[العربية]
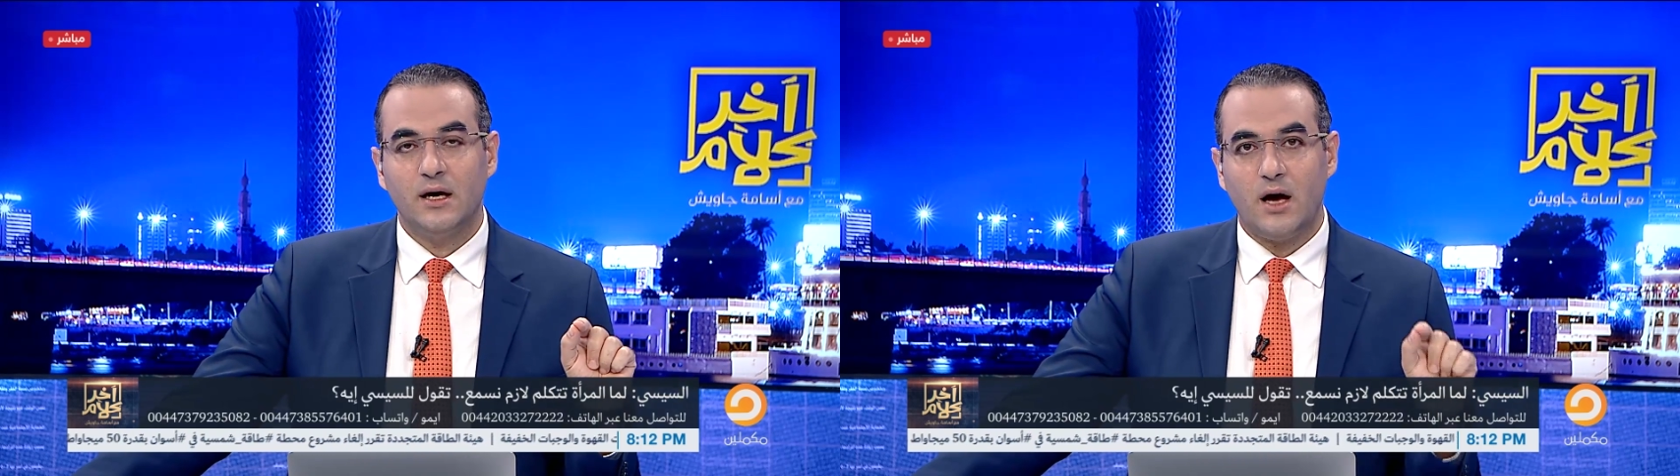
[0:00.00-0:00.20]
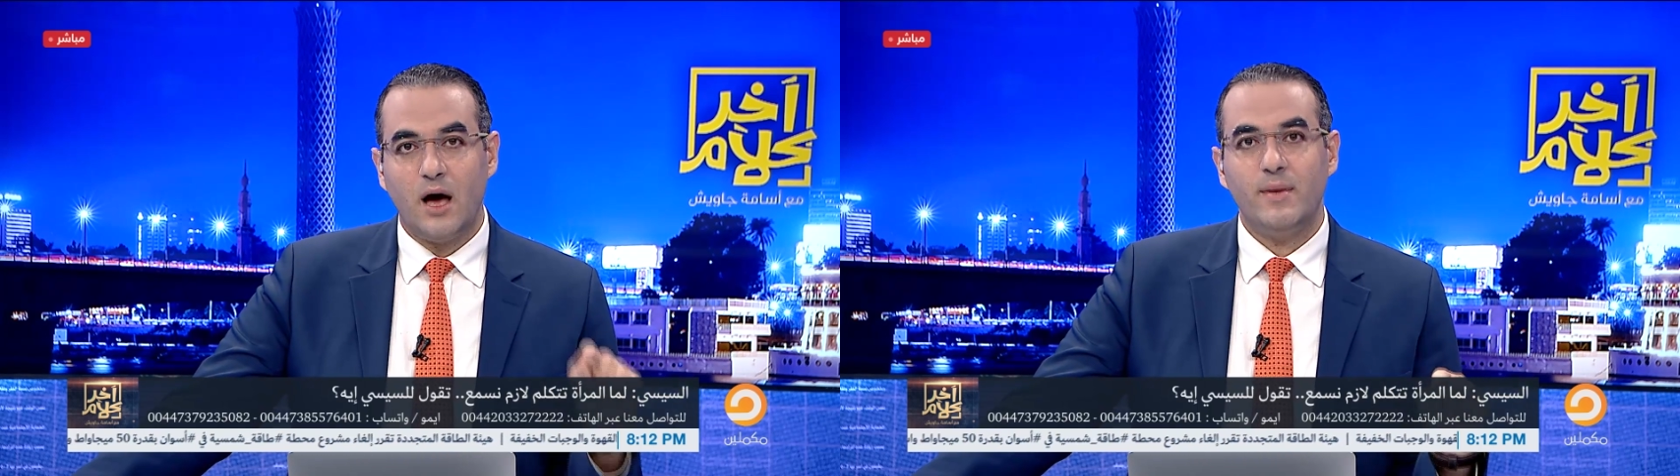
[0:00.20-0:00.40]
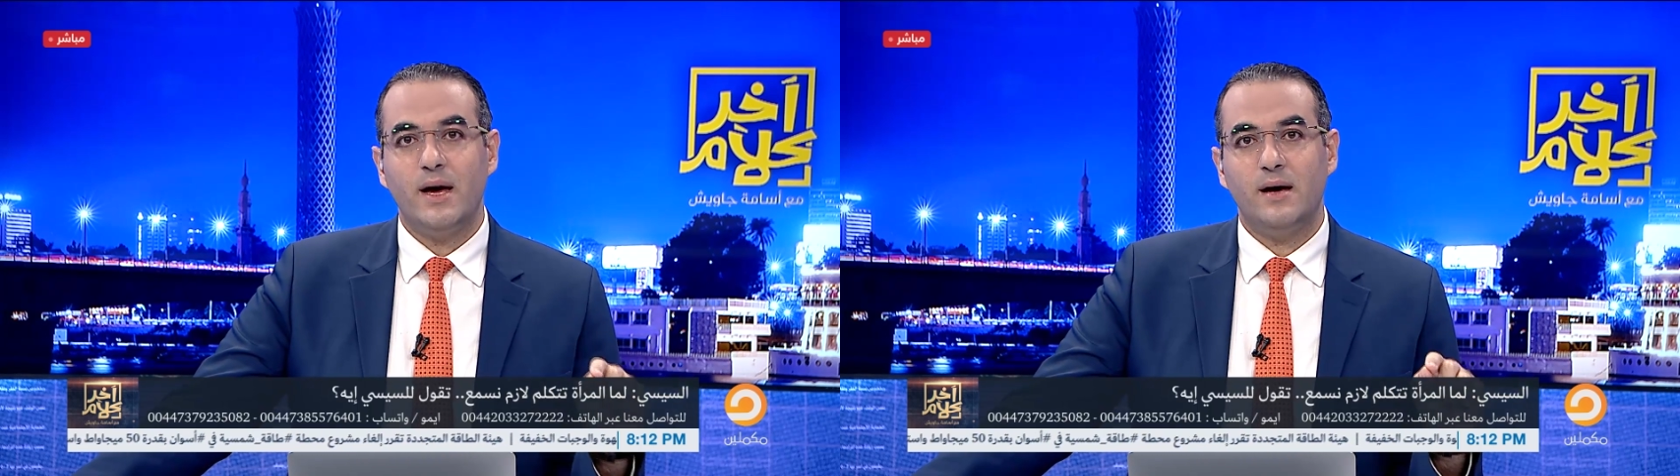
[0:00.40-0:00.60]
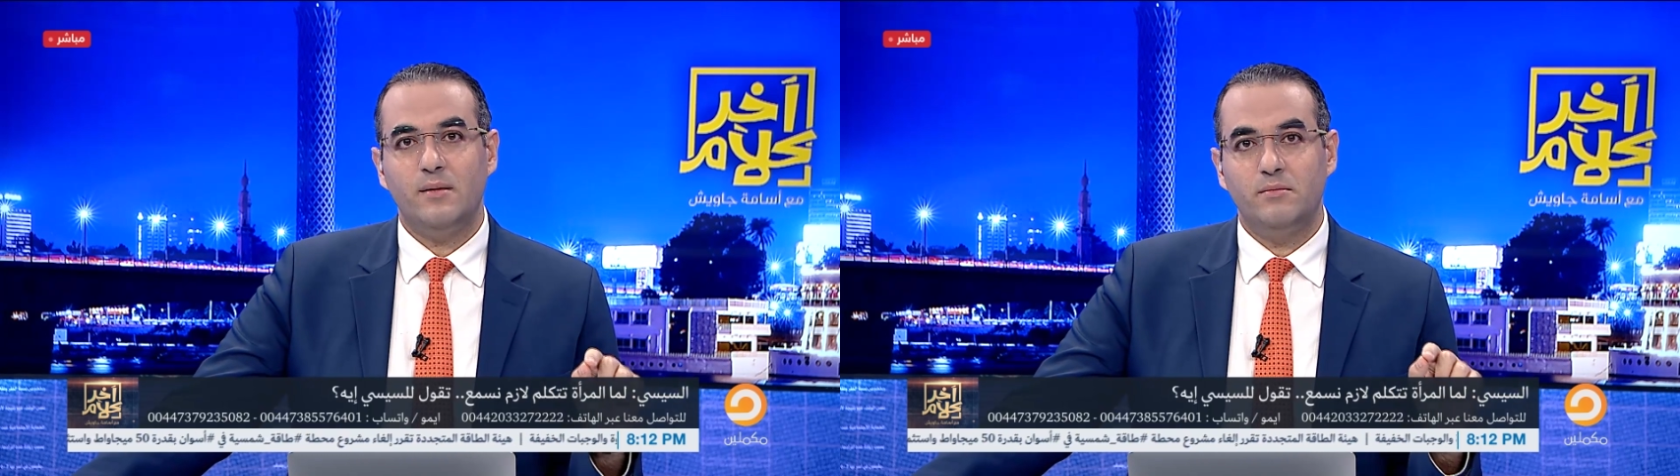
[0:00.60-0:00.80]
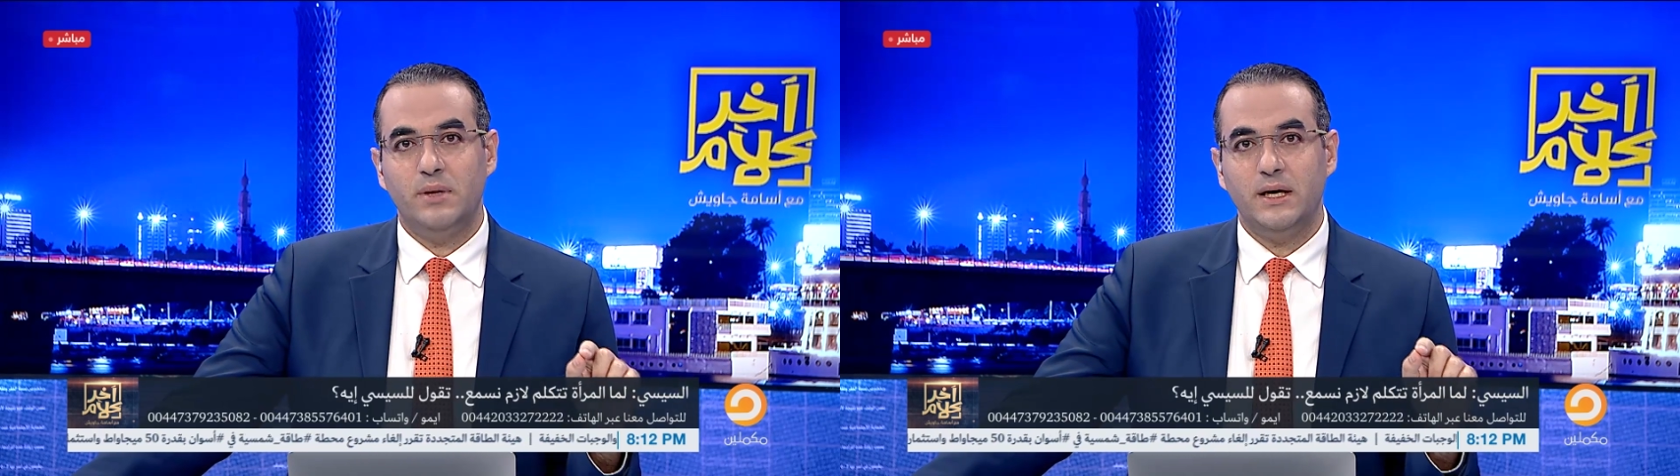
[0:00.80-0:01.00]
قام
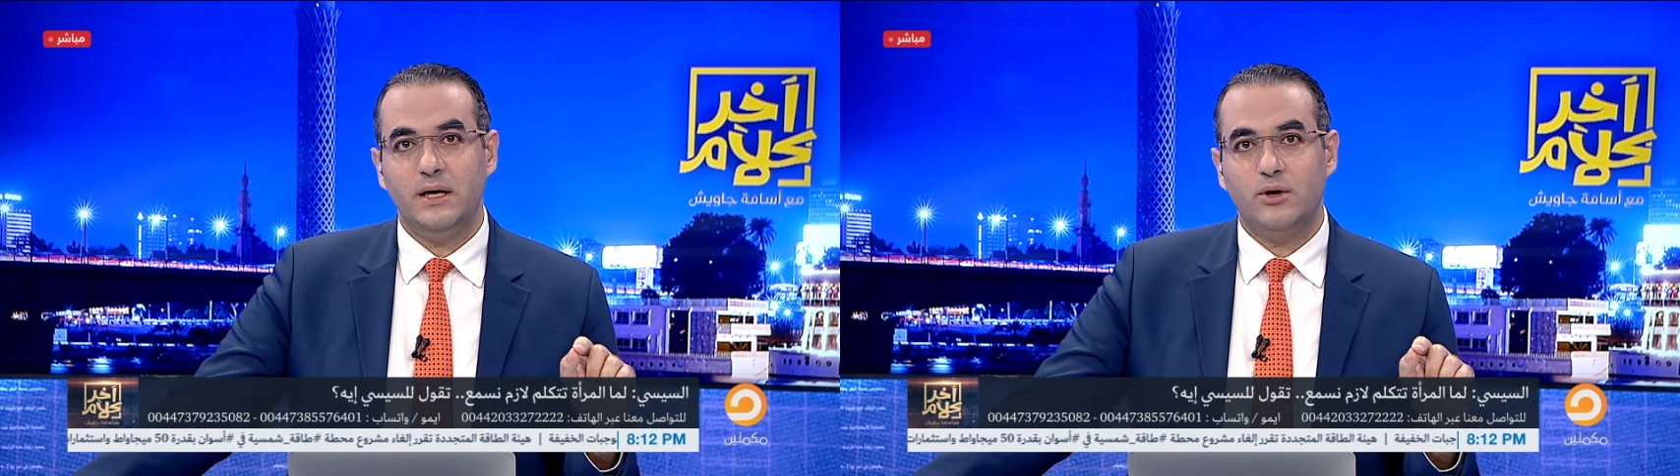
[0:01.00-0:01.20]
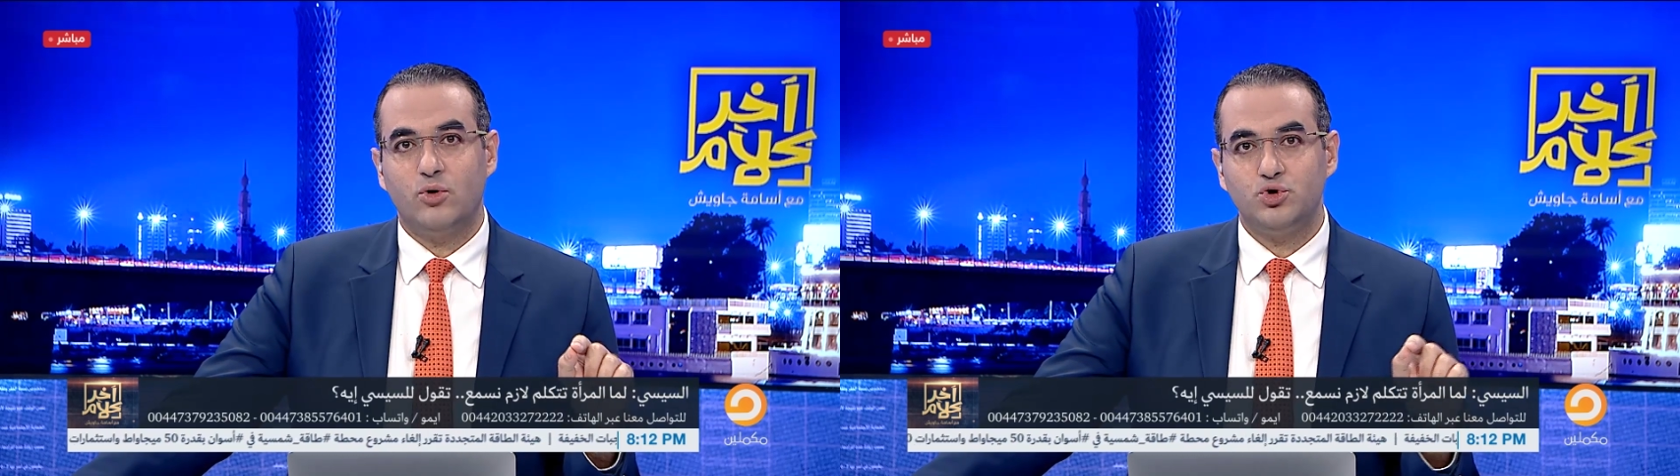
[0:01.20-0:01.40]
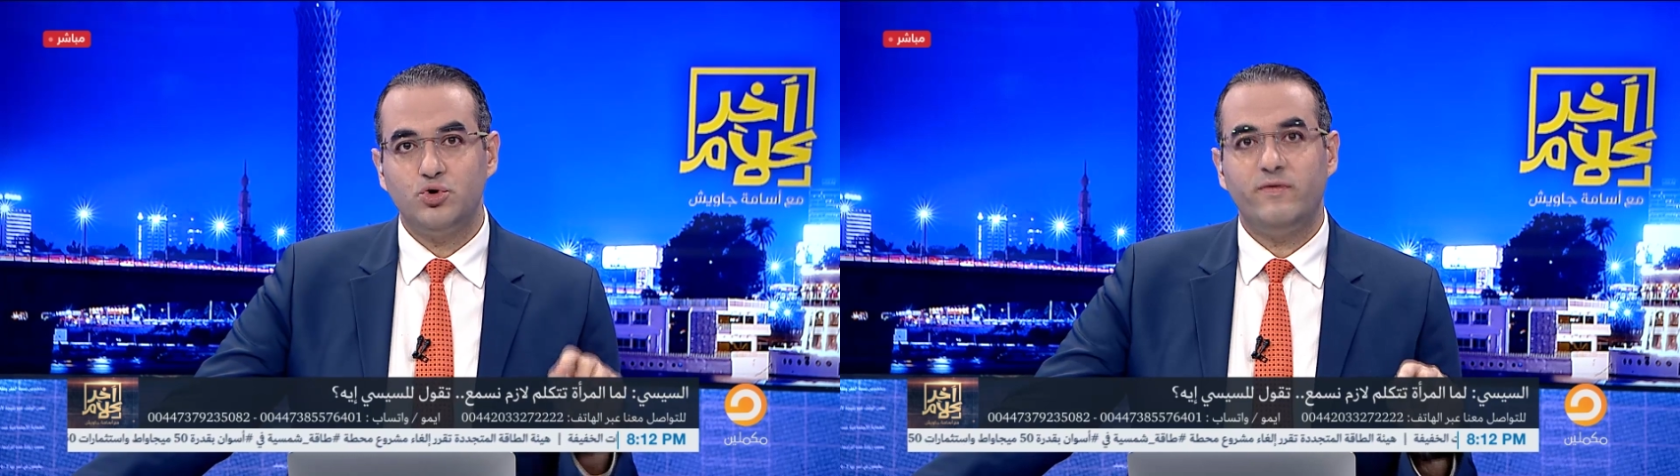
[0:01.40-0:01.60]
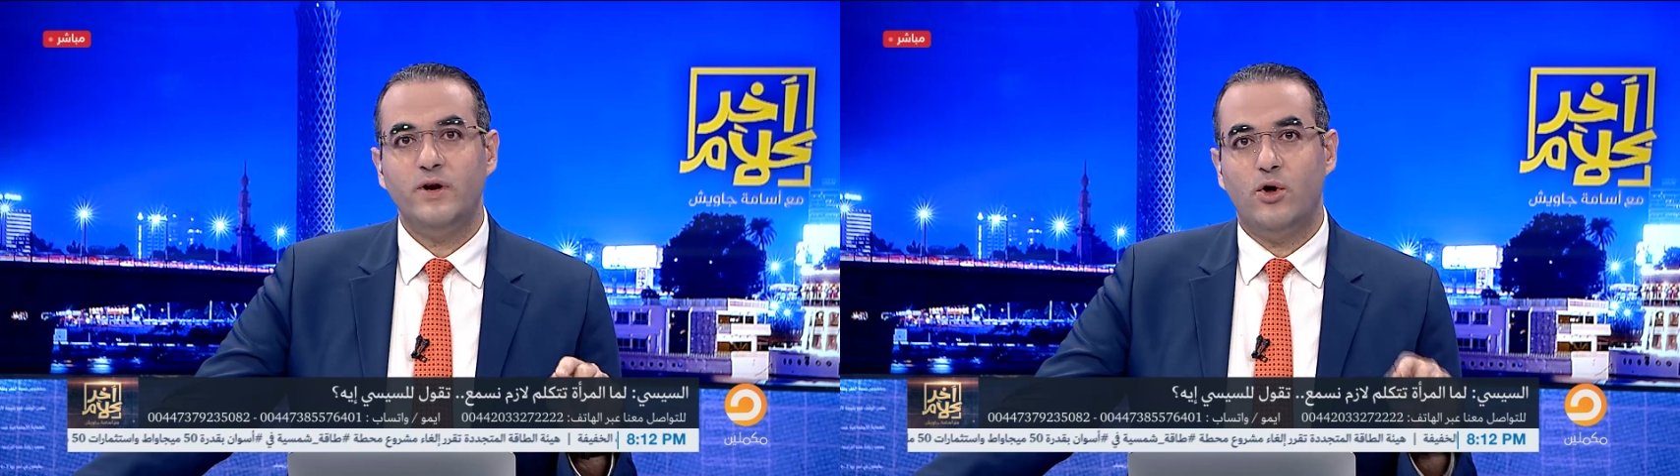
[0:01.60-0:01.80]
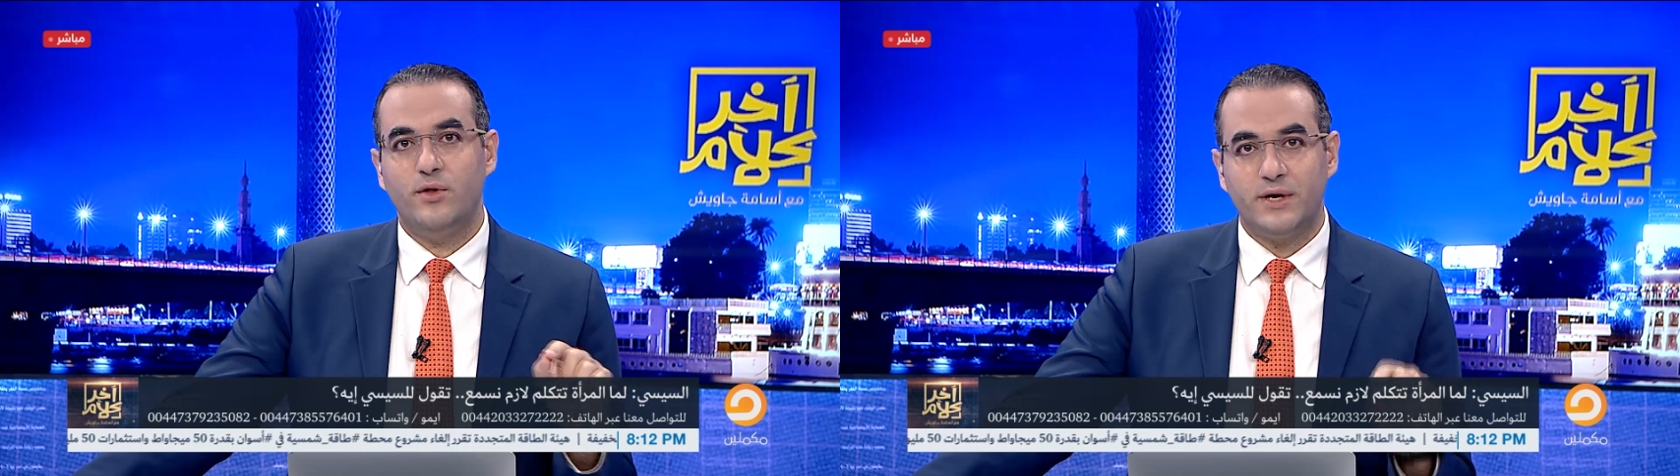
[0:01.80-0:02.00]
بكشوف
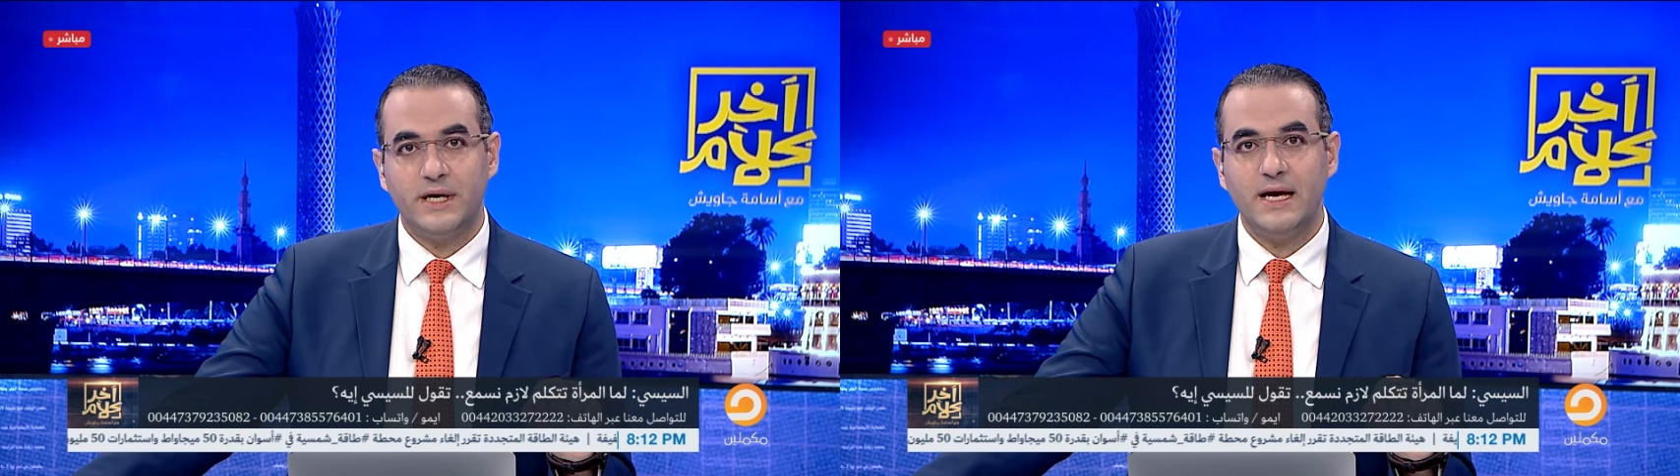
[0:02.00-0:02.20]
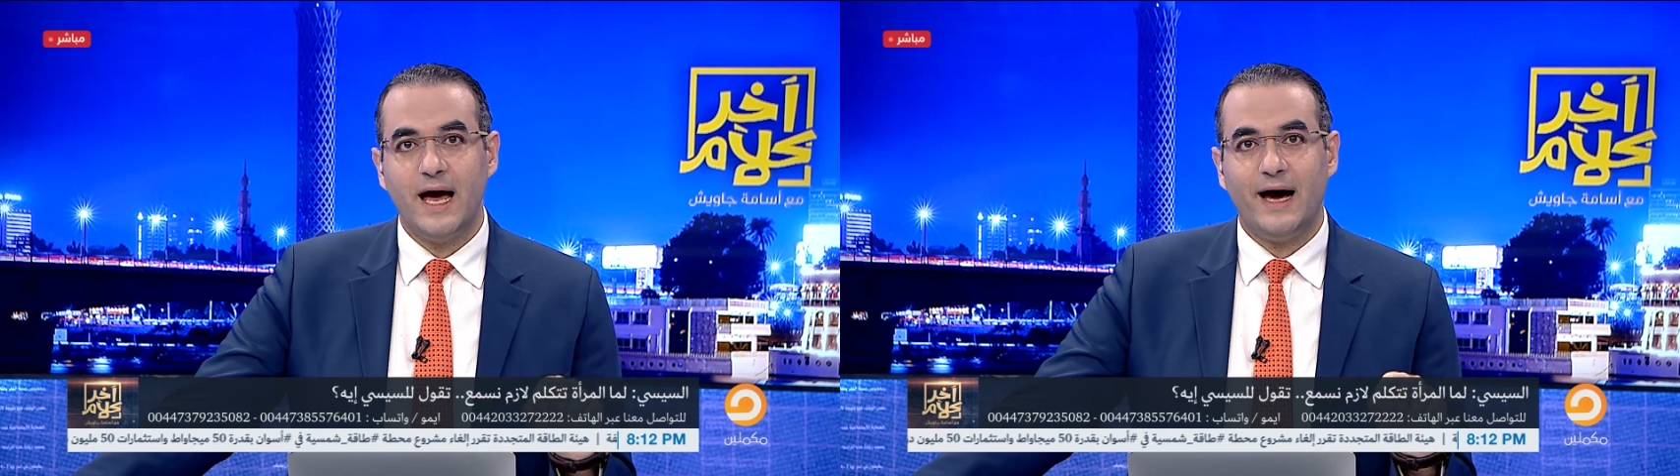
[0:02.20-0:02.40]
العذريه